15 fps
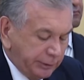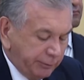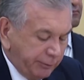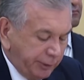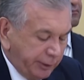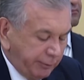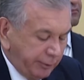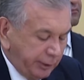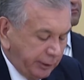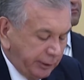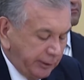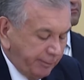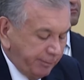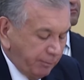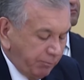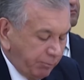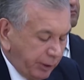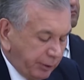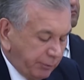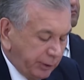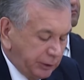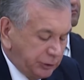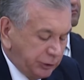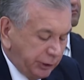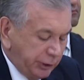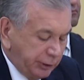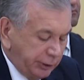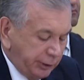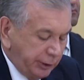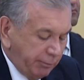выявили
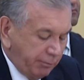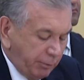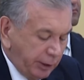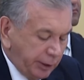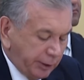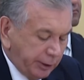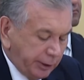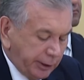первоочередные меры,